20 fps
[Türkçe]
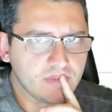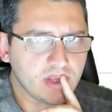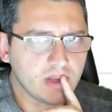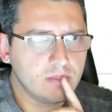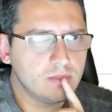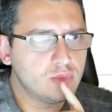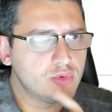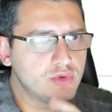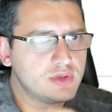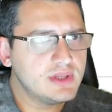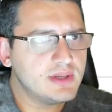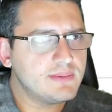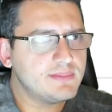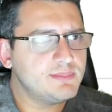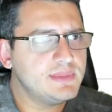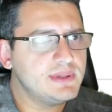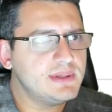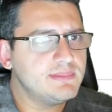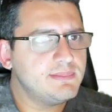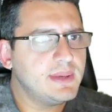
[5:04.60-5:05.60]
Burada
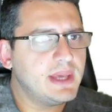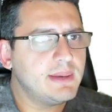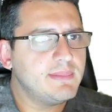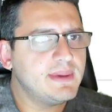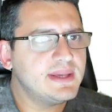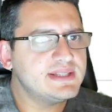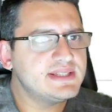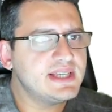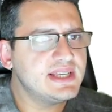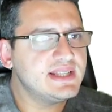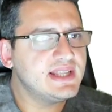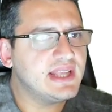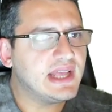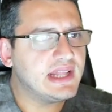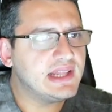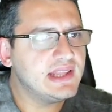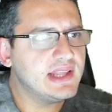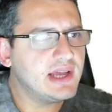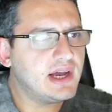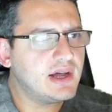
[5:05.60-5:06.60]
BMS
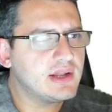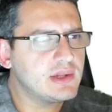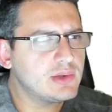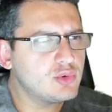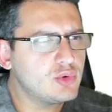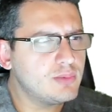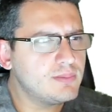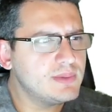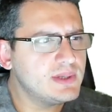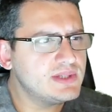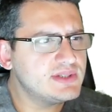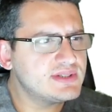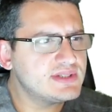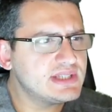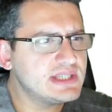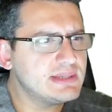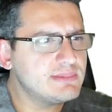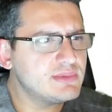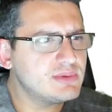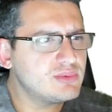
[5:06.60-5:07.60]
TL'de ana
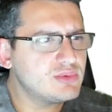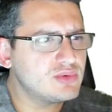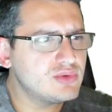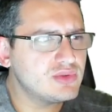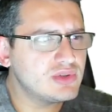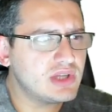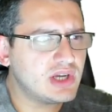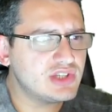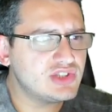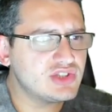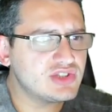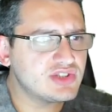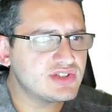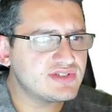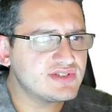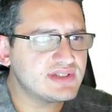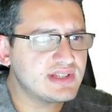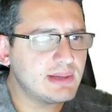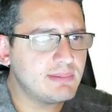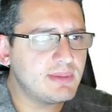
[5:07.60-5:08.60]
toplayıcısı kimdi bunun?
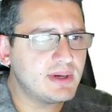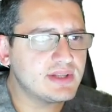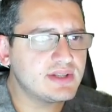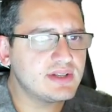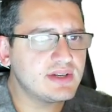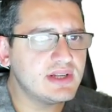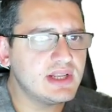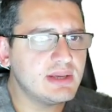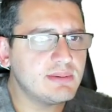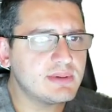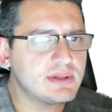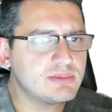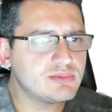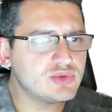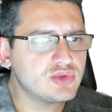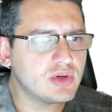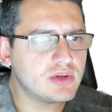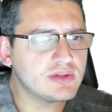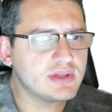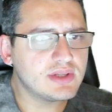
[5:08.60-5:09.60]
Açıkçası tam hatırlayamadım
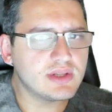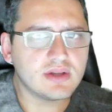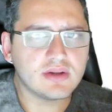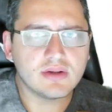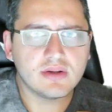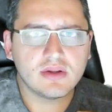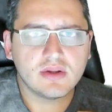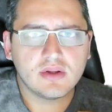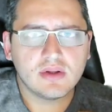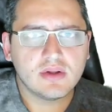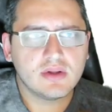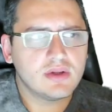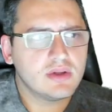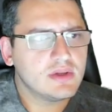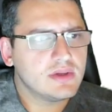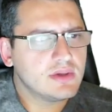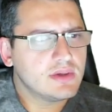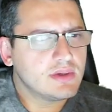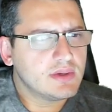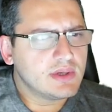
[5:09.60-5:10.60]
şu anda da.
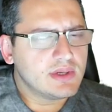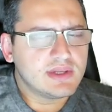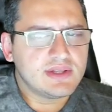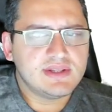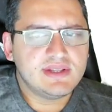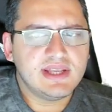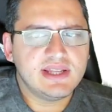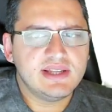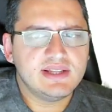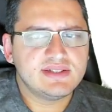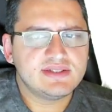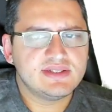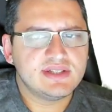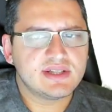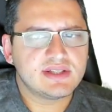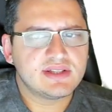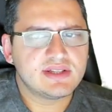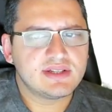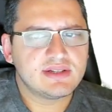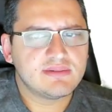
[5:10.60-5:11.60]
Deniz
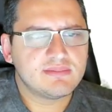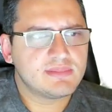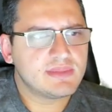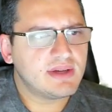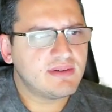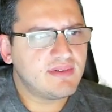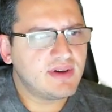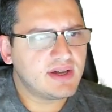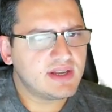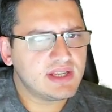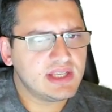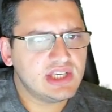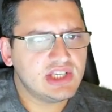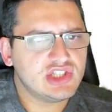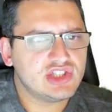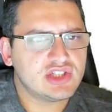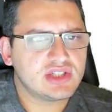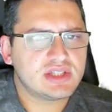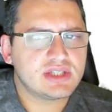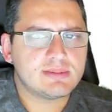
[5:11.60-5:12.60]
yatırımda var,
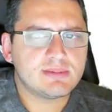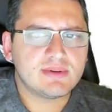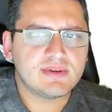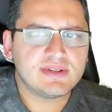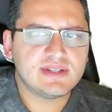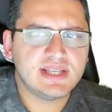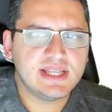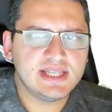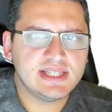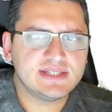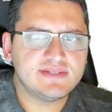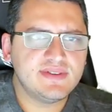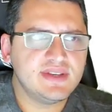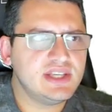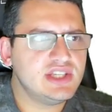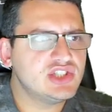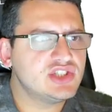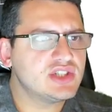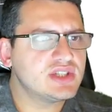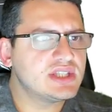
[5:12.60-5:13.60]
iş yatırımda var. Deniz ve
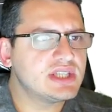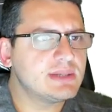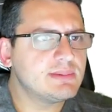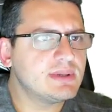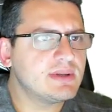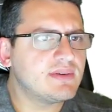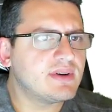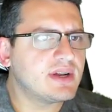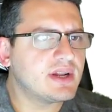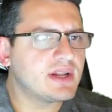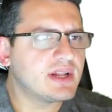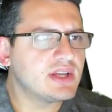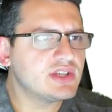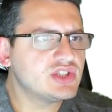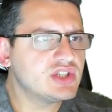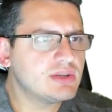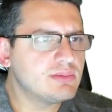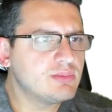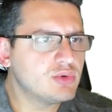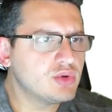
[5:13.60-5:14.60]
iş yatırımda var
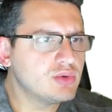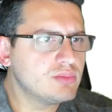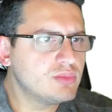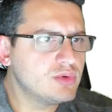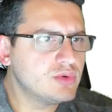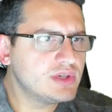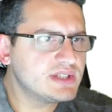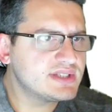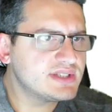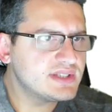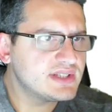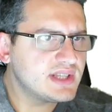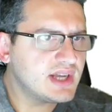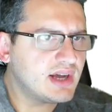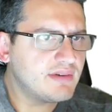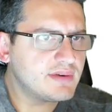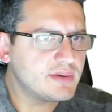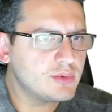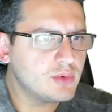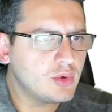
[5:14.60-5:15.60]
arkadaşlar. Bugün bu ikisinin
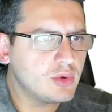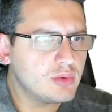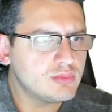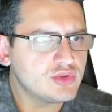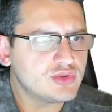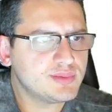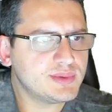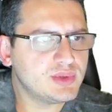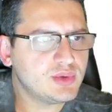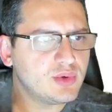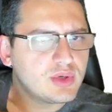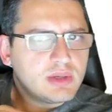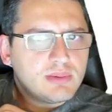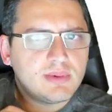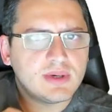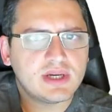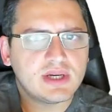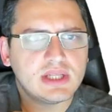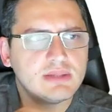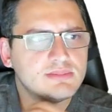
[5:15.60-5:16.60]
tavrı ne olmuş? Bir de ona
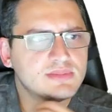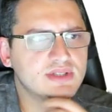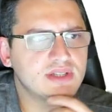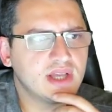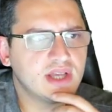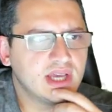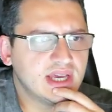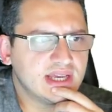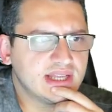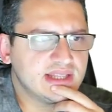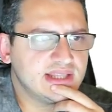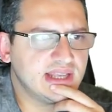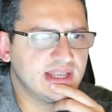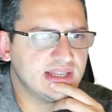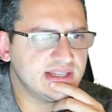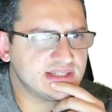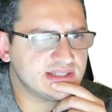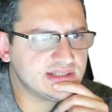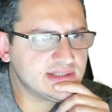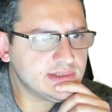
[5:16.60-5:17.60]
bakalım.
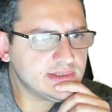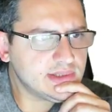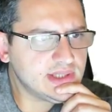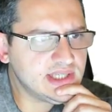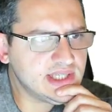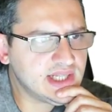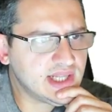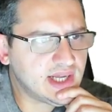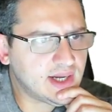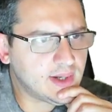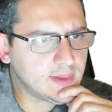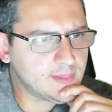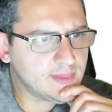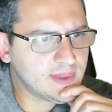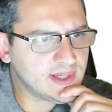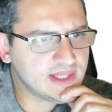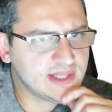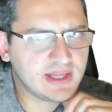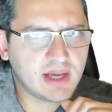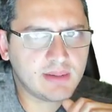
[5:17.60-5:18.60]
Deniz yine
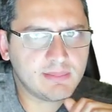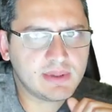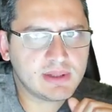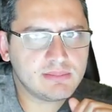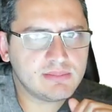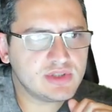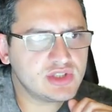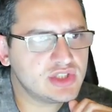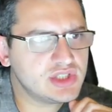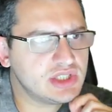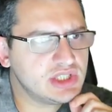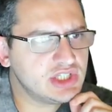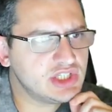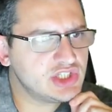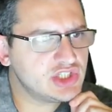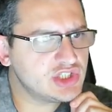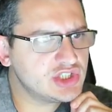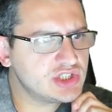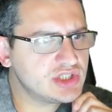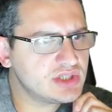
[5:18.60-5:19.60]
almaya devam etmiş.
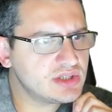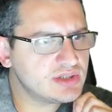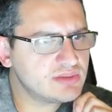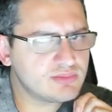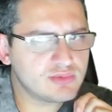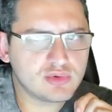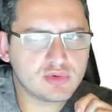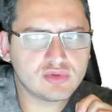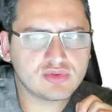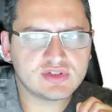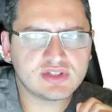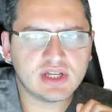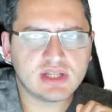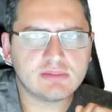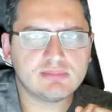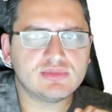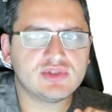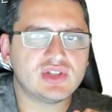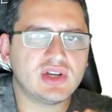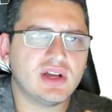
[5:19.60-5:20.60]
İş bugün
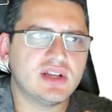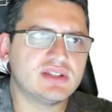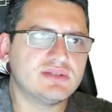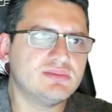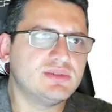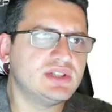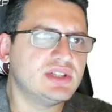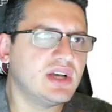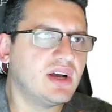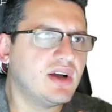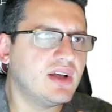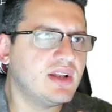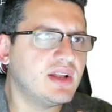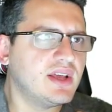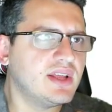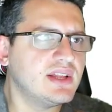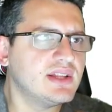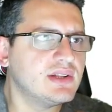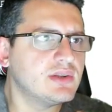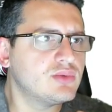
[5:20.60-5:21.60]
satmış az bir şey. Hala
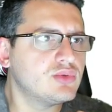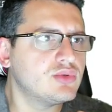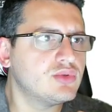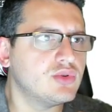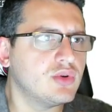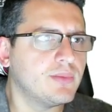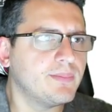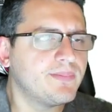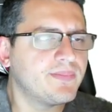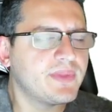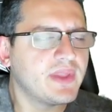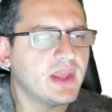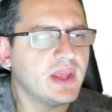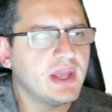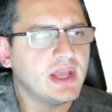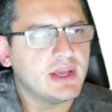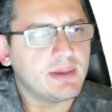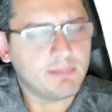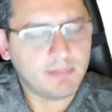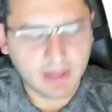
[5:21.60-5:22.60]
elinde tutuyor.
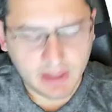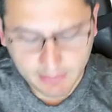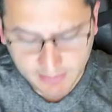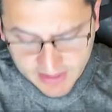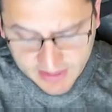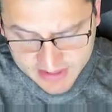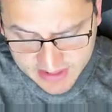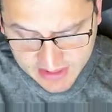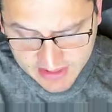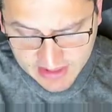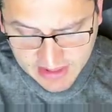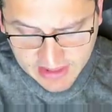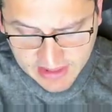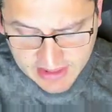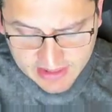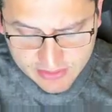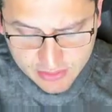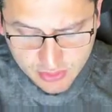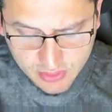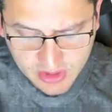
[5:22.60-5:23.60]
BMS
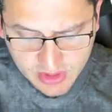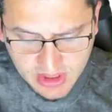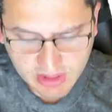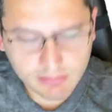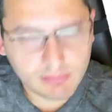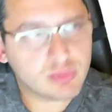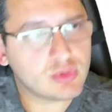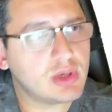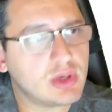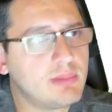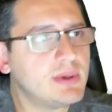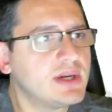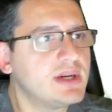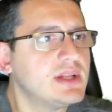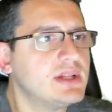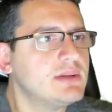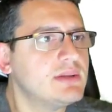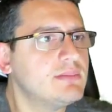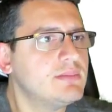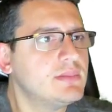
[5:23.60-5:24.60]
TL'den sonra Kimpur'a
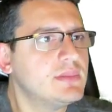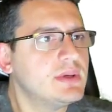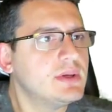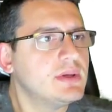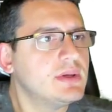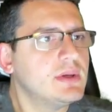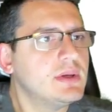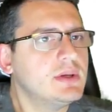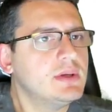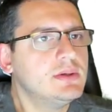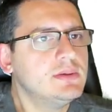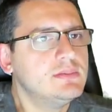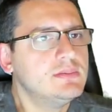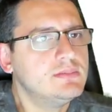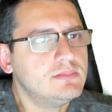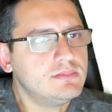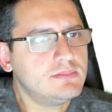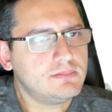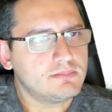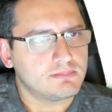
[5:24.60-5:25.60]
bakalım.
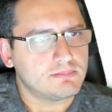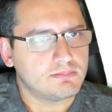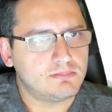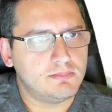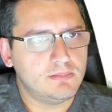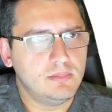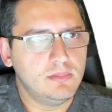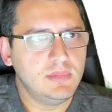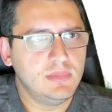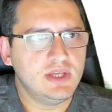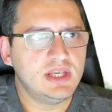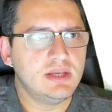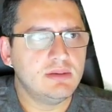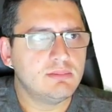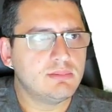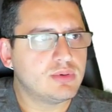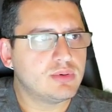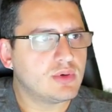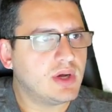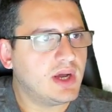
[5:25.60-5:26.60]

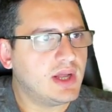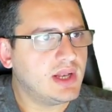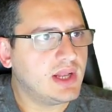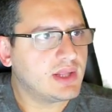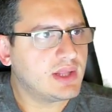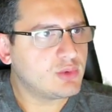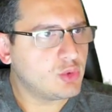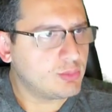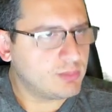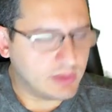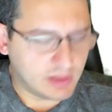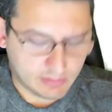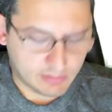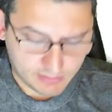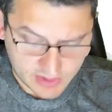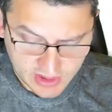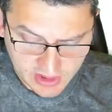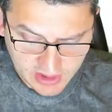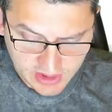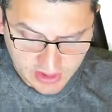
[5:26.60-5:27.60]
Kimpur hala
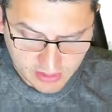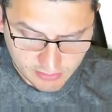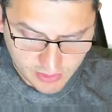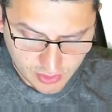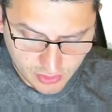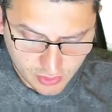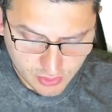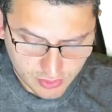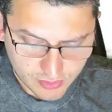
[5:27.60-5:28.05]
toplanmaya devam ediyor.